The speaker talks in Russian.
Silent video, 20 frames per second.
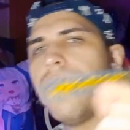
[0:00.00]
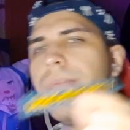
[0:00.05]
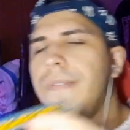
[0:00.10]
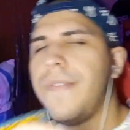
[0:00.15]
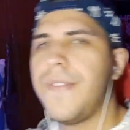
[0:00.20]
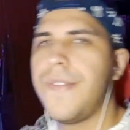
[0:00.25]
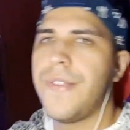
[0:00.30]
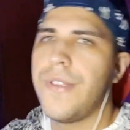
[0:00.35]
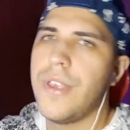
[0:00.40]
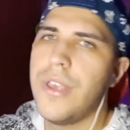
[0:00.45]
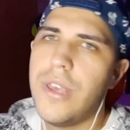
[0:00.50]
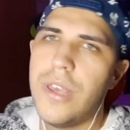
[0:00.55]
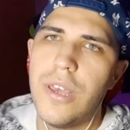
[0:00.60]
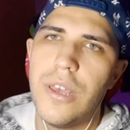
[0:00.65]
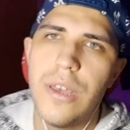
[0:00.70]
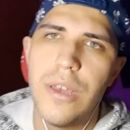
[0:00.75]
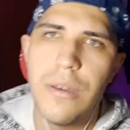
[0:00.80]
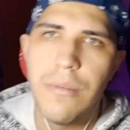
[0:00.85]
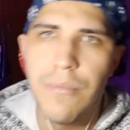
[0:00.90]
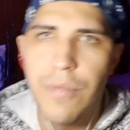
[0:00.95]

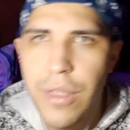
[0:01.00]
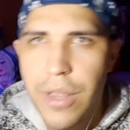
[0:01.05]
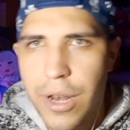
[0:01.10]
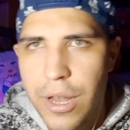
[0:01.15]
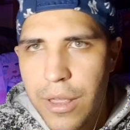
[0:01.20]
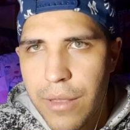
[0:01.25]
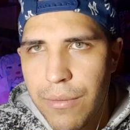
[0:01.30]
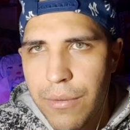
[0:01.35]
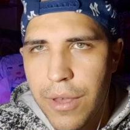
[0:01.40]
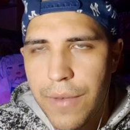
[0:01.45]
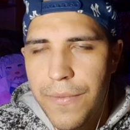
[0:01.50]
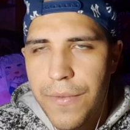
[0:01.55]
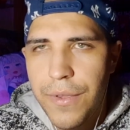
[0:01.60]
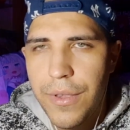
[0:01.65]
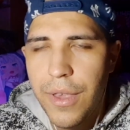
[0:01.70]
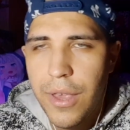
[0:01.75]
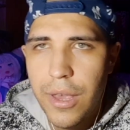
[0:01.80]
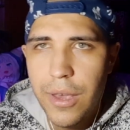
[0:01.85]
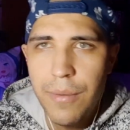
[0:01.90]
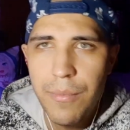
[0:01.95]
всем здравствуйте,
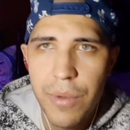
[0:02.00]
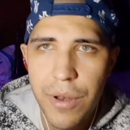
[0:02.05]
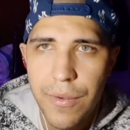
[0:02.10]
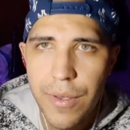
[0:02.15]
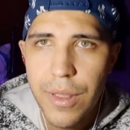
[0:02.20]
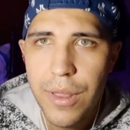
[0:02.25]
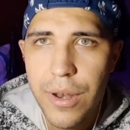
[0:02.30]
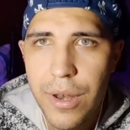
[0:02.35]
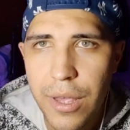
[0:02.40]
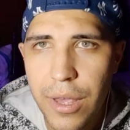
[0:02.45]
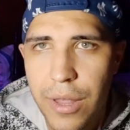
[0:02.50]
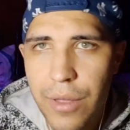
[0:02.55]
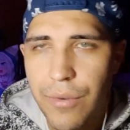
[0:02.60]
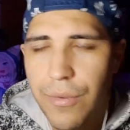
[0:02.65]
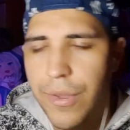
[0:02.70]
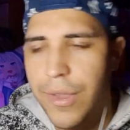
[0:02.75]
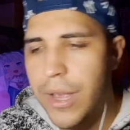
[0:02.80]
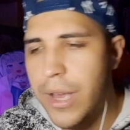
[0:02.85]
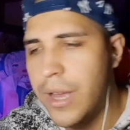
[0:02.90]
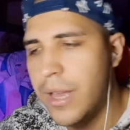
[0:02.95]
всем привет, дорогие
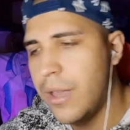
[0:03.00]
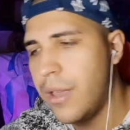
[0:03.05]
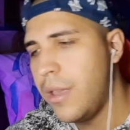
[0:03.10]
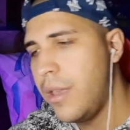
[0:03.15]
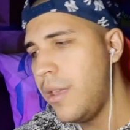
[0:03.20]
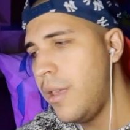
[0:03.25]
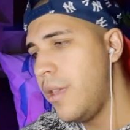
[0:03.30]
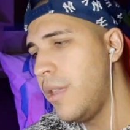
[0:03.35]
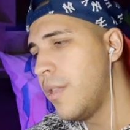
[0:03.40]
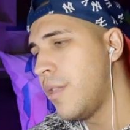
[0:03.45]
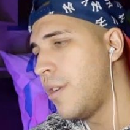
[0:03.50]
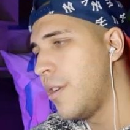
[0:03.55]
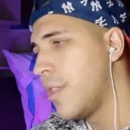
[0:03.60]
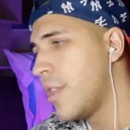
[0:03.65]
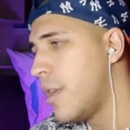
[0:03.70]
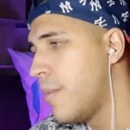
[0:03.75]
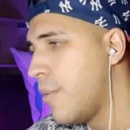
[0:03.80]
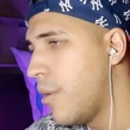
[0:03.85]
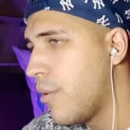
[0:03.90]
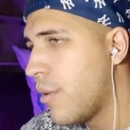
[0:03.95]
друзья и
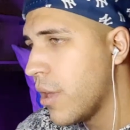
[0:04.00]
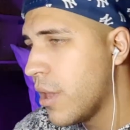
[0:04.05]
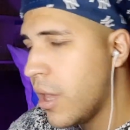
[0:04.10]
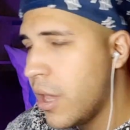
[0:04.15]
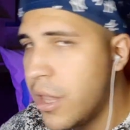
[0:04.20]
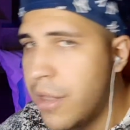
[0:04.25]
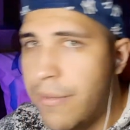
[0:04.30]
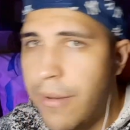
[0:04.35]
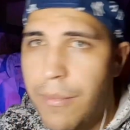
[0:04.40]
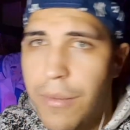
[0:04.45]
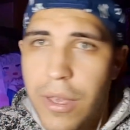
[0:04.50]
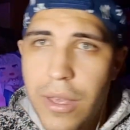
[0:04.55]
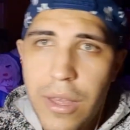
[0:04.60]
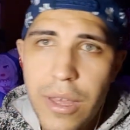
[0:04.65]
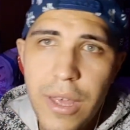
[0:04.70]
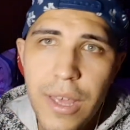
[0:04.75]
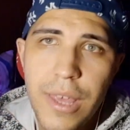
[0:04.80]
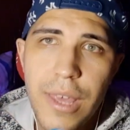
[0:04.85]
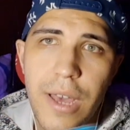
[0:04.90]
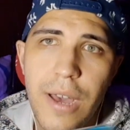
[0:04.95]
зрители моего канала, с вами
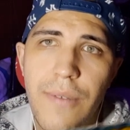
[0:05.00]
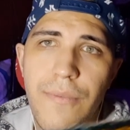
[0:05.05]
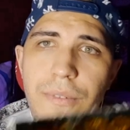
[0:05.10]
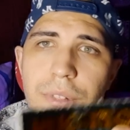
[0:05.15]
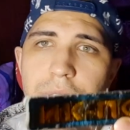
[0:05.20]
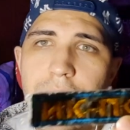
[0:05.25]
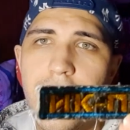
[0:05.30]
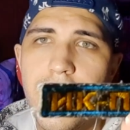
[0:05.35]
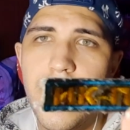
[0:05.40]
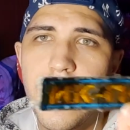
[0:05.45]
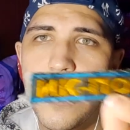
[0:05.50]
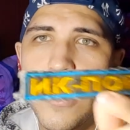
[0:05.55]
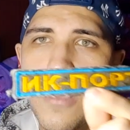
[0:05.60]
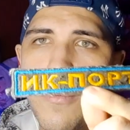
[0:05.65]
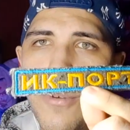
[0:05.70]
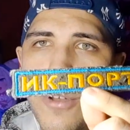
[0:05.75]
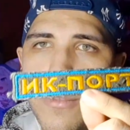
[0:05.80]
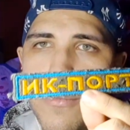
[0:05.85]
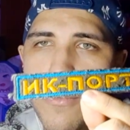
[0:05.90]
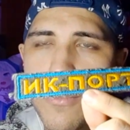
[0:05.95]
я, Влад
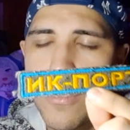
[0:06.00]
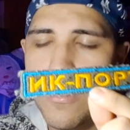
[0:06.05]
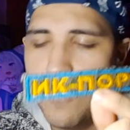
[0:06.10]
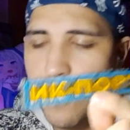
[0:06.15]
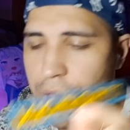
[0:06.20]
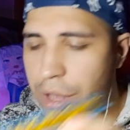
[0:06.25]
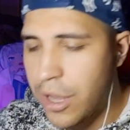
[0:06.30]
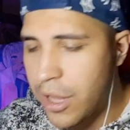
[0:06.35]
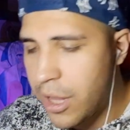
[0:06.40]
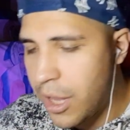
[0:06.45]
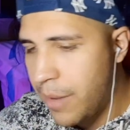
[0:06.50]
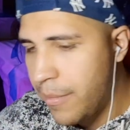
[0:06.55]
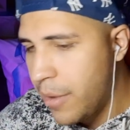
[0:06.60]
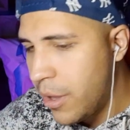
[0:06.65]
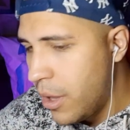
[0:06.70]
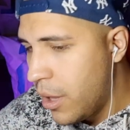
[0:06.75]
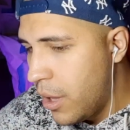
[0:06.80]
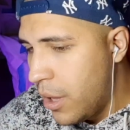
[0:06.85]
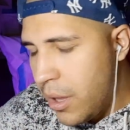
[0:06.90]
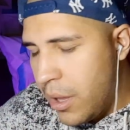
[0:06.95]
Икпорт, вот он мой никнейм.
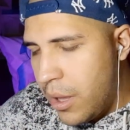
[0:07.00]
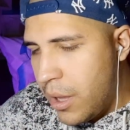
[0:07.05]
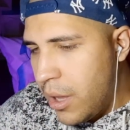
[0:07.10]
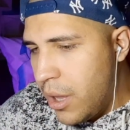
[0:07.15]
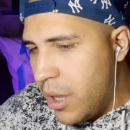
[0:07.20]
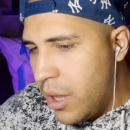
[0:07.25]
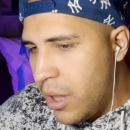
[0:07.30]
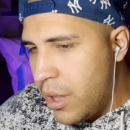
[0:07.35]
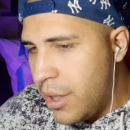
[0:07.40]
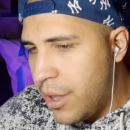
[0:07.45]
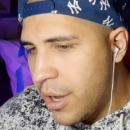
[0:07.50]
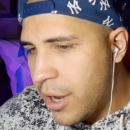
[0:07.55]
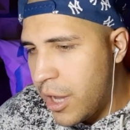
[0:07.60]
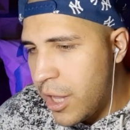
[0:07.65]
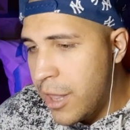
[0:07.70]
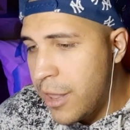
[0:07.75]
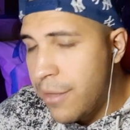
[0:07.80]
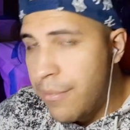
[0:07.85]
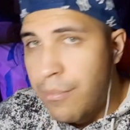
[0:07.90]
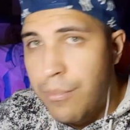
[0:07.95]

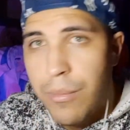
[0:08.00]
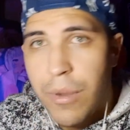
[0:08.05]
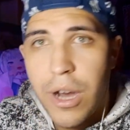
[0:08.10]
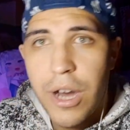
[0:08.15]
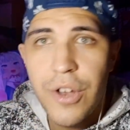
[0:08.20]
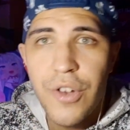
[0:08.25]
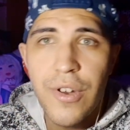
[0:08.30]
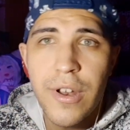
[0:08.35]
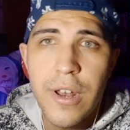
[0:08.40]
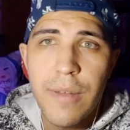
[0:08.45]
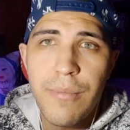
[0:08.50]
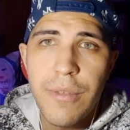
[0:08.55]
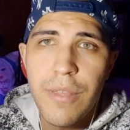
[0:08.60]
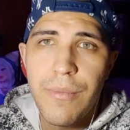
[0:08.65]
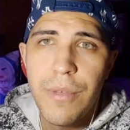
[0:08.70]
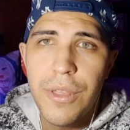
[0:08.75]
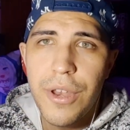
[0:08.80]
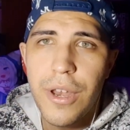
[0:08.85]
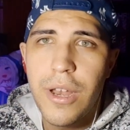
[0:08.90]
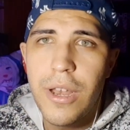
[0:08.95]
Заказ Машера
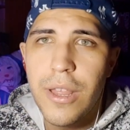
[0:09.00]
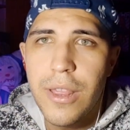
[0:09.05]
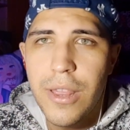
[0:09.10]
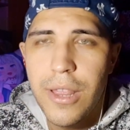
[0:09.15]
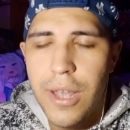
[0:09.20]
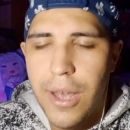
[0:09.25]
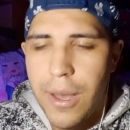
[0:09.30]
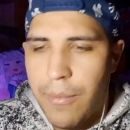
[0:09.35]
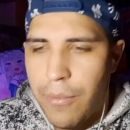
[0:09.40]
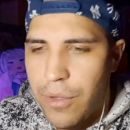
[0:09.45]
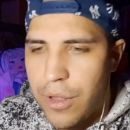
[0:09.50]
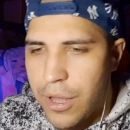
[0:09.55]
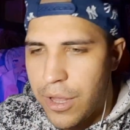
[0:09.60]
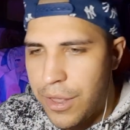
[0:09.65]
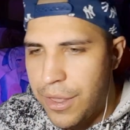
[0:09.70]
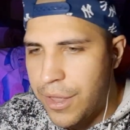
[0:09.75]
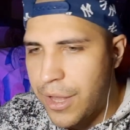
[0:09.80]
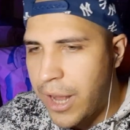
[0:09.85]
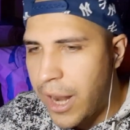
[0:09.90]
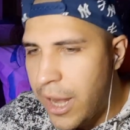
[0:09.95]
посмотрели, там у
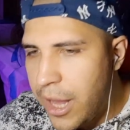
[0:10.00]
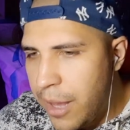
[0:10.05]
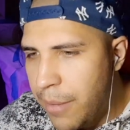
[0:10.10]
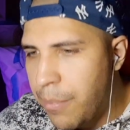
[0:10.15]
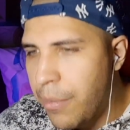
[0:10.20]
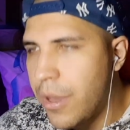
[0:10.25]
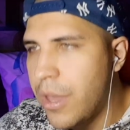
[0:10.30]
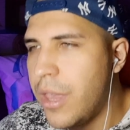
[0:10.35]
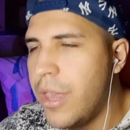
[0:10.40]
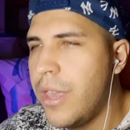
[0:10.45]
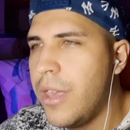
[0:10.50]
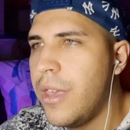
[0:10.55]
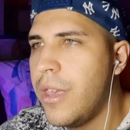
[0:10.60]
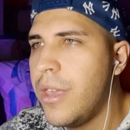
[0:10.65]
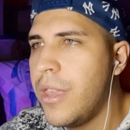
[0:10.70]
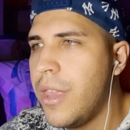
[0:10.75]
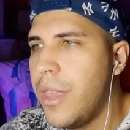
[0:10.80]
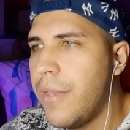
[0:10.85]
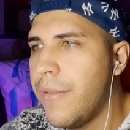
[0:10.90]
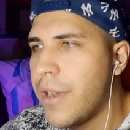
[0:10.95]
нас клип
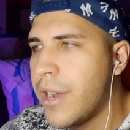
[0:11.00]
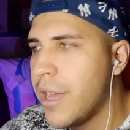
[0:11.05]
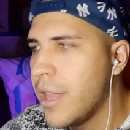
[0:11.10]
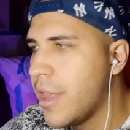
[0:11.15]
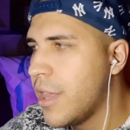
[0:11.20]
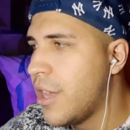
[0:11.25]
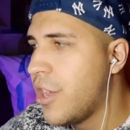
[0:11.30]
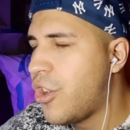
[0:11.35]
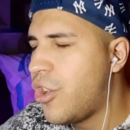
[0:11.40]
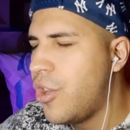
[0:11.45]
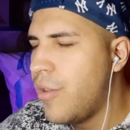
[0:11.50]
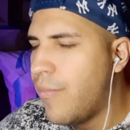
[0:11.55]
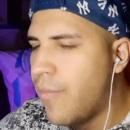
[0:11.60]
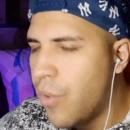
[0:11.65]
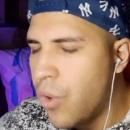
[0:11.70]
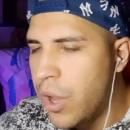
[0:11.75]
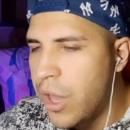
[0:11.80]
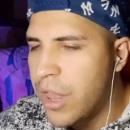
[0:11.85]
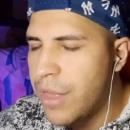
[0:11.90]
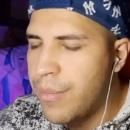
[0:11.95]
и невероятное
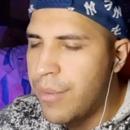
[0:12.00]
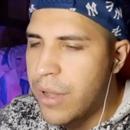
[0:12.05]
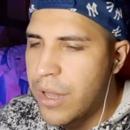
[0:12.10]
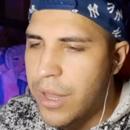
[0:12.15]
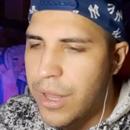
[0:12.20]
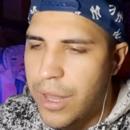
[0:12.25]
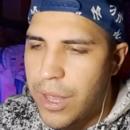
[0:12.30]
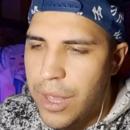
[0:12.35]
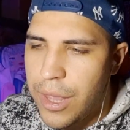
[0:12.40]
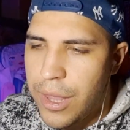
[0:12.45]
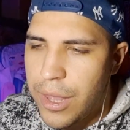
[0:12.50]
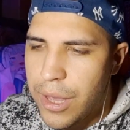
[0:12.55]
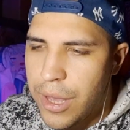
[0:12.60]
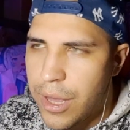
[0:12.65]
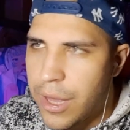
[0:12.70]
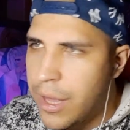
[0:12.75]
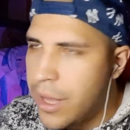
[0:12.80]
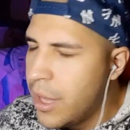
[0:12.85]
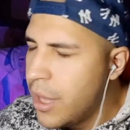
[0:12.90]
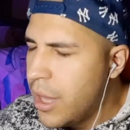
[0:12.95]
живое
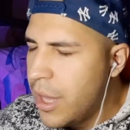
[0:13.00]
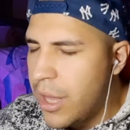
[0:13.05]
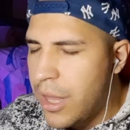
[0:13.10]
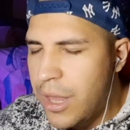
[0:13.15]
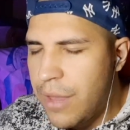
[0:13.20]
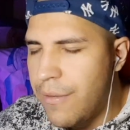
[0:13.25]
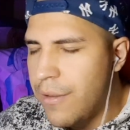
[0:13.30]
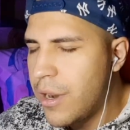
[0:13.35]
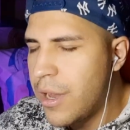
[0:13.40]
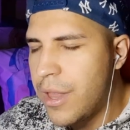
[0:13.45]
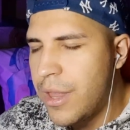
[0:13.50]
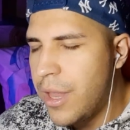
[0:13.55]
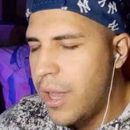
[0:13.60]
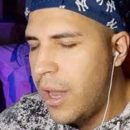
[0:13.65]
исполнение невероятные